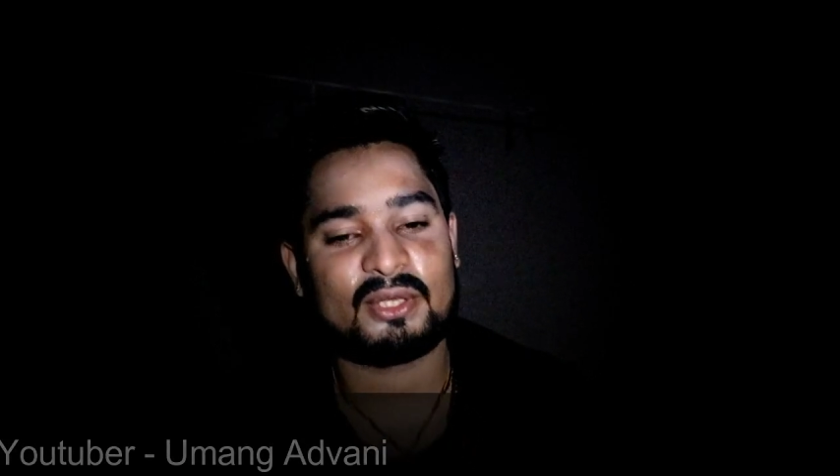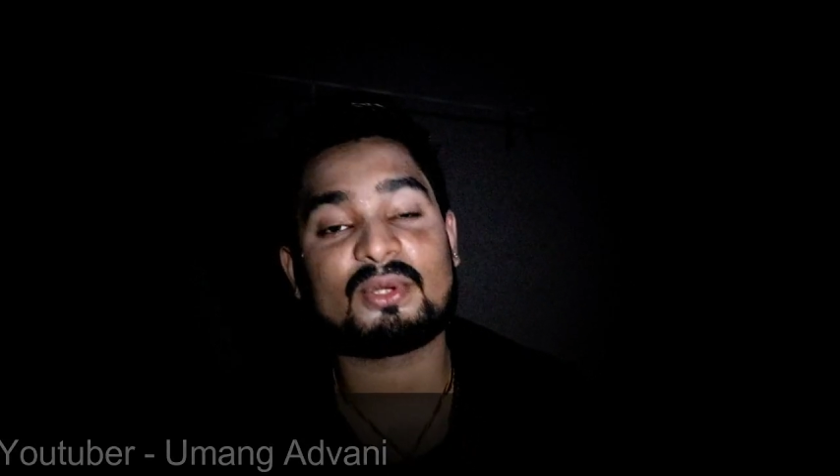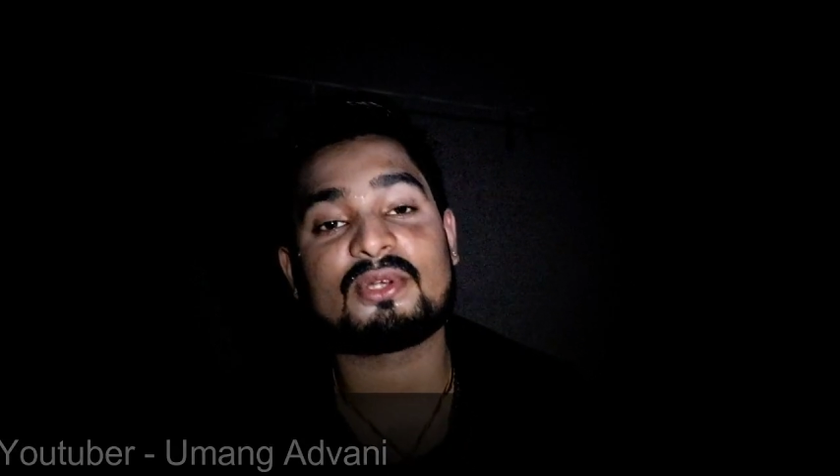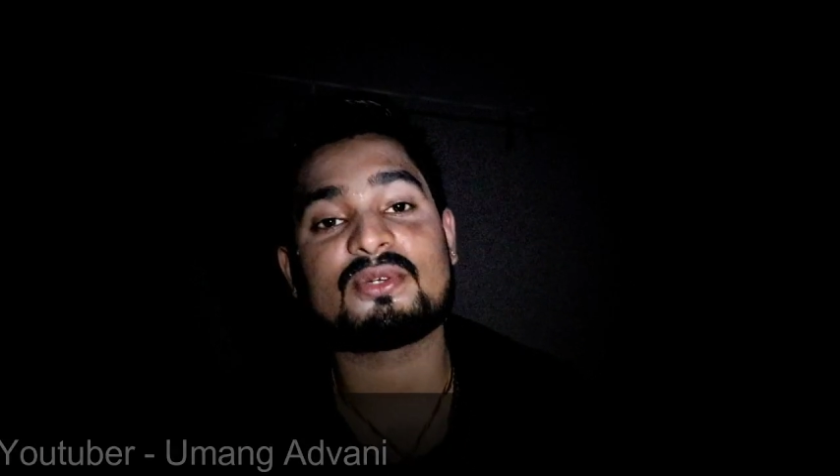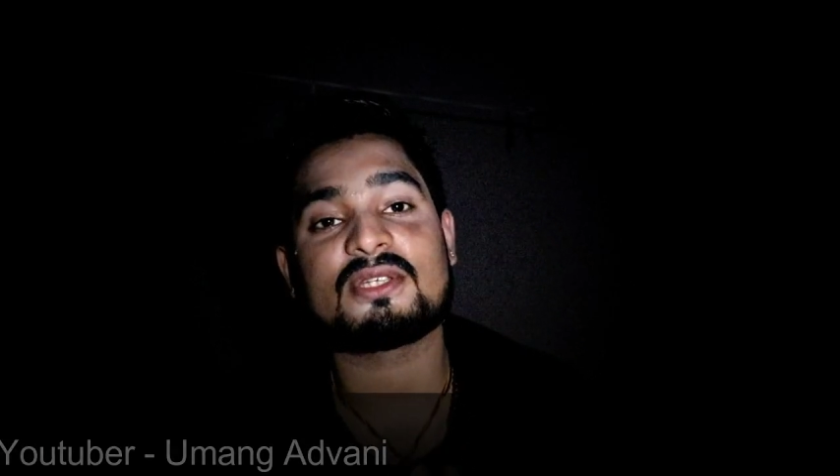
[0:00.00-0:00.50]

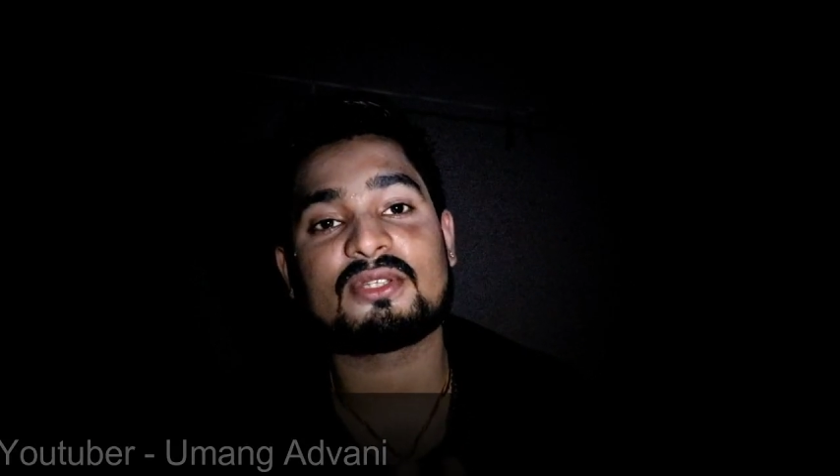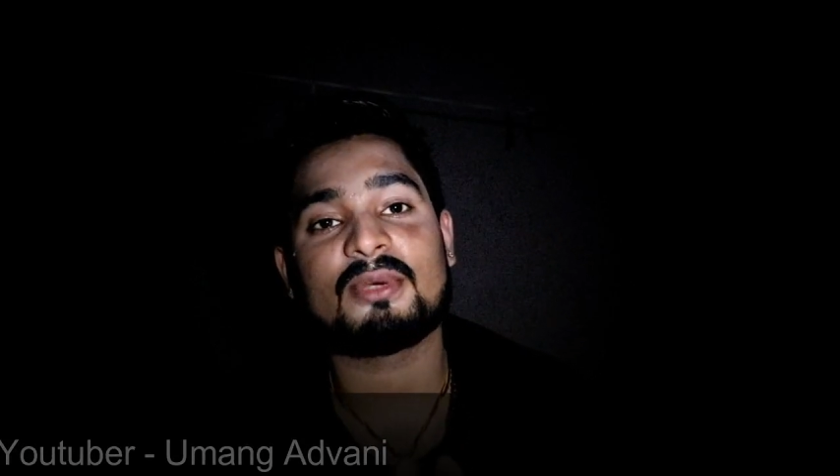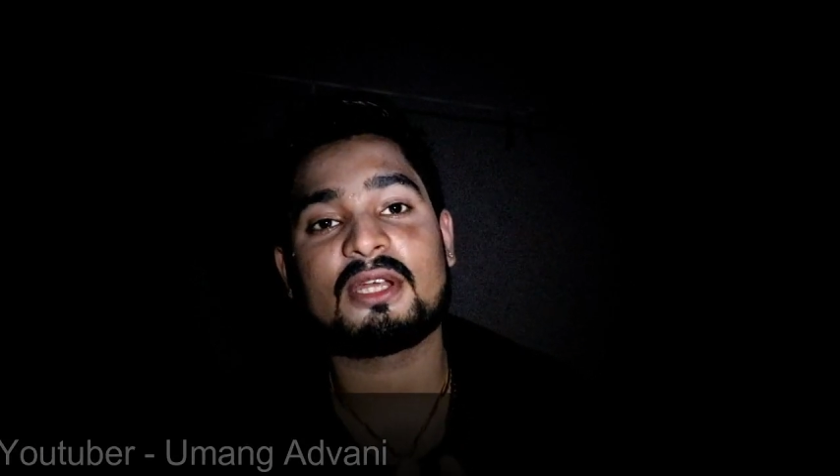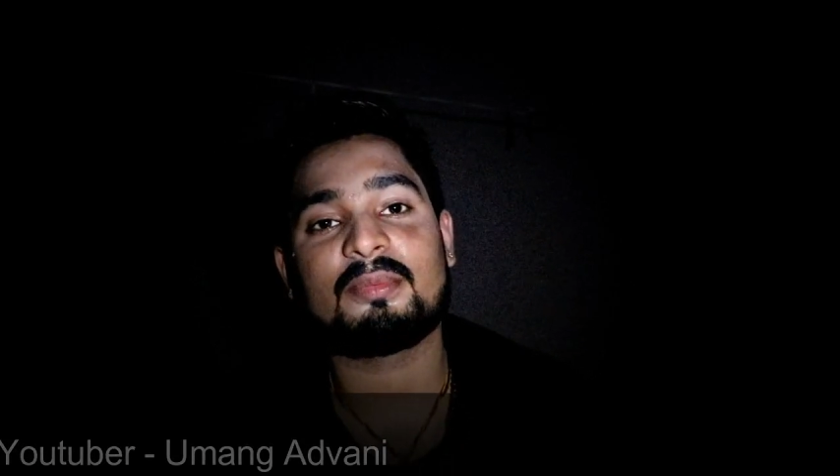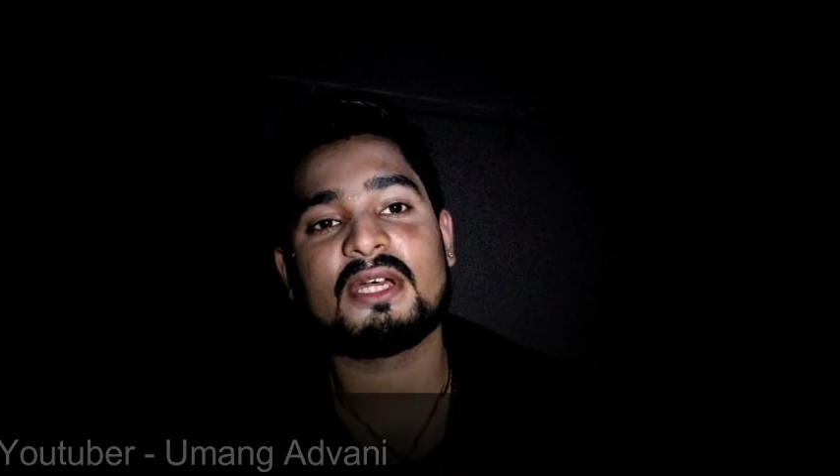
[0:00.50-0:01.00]
क्योंकि उसे
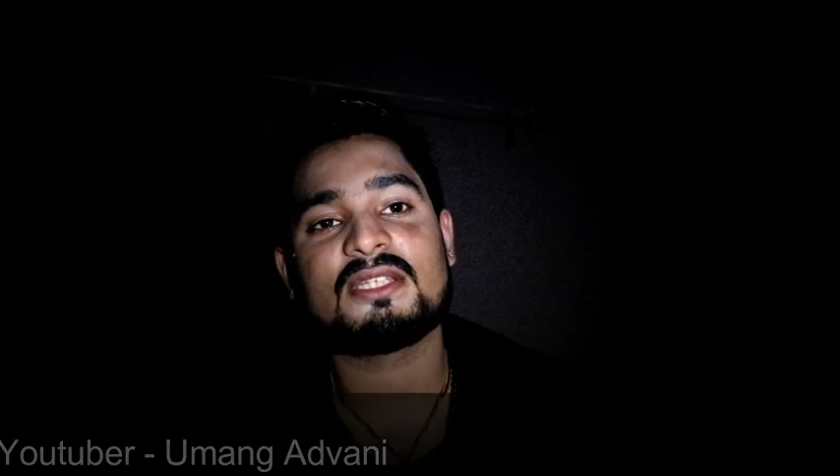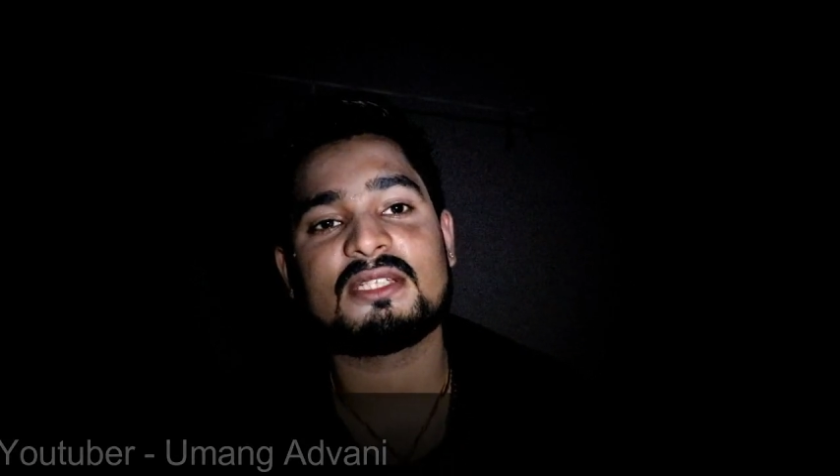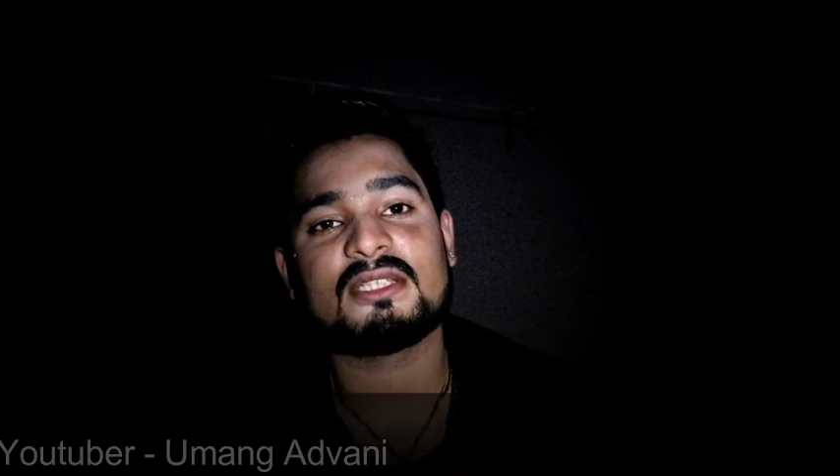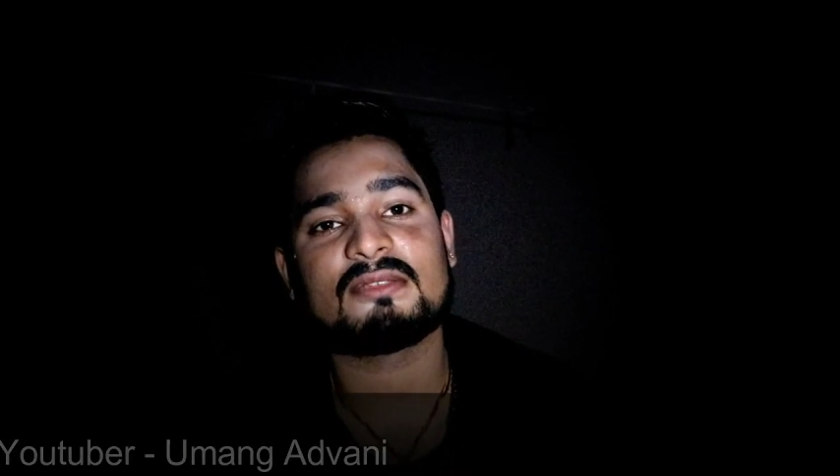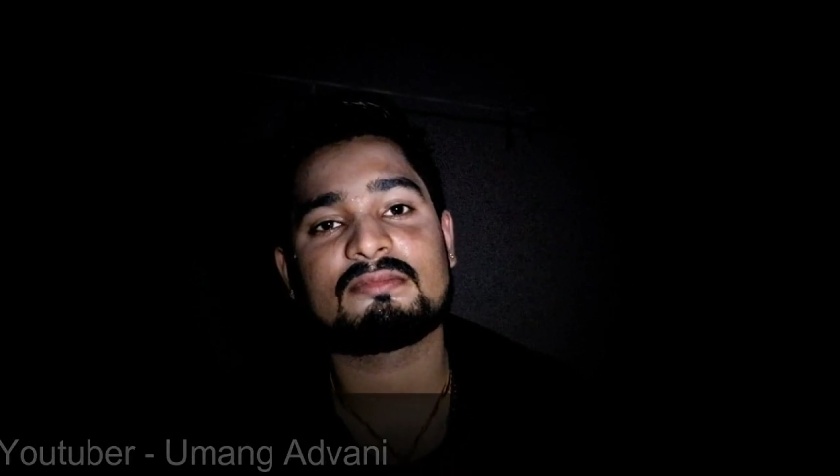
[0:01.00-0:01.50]
तुम्हारा प्यार
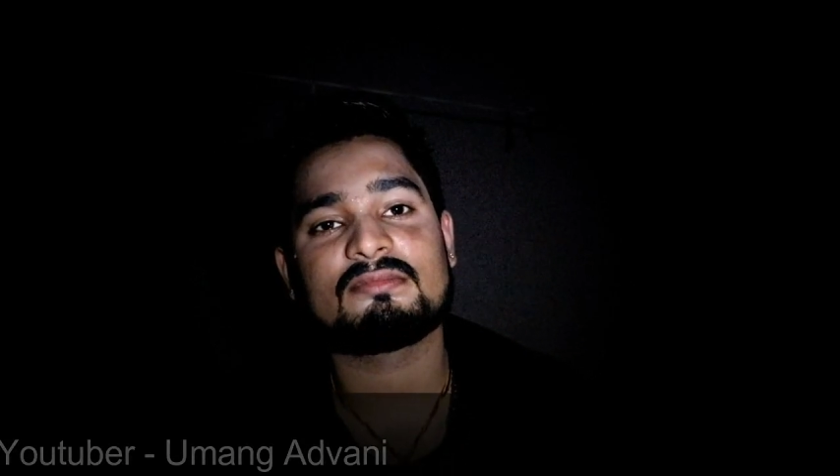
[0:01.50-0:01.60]
चाहिए